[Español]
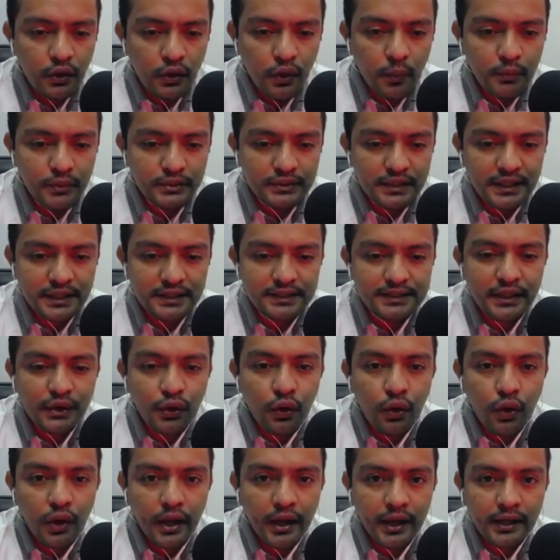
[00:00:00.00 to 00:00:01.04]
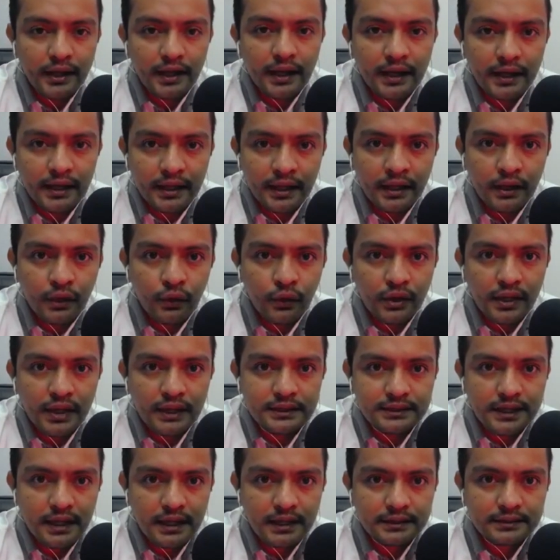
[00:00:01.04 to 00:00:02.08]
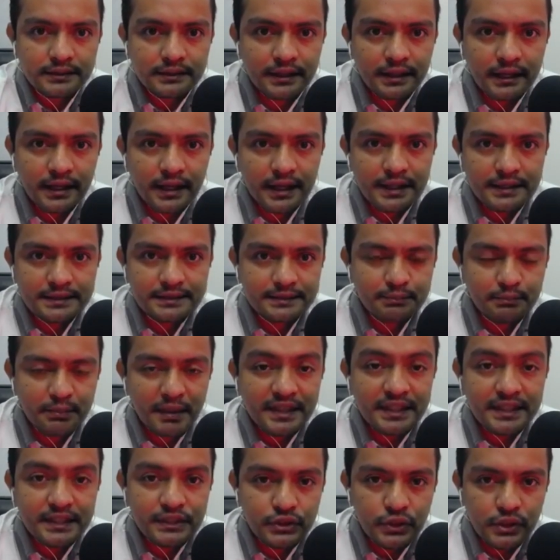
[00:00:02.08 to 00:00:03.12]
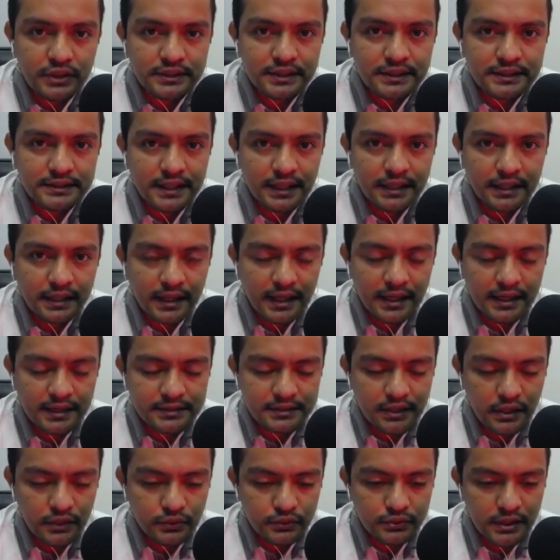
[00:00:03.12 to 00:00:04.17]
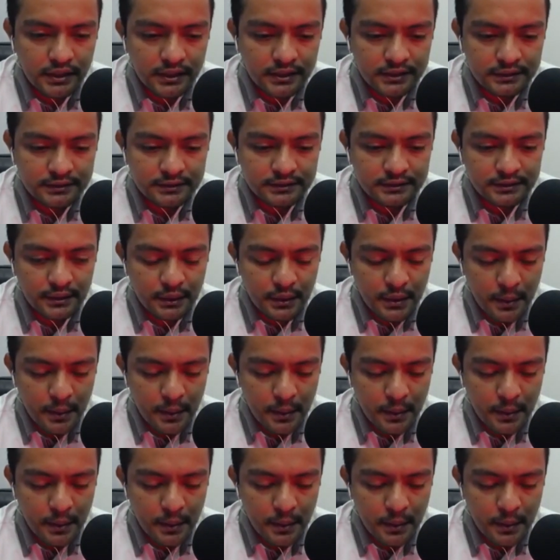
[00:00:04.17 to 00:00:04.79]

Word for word: como se dice, coger el hilo de las, de las peticiones que están realizando ustedes?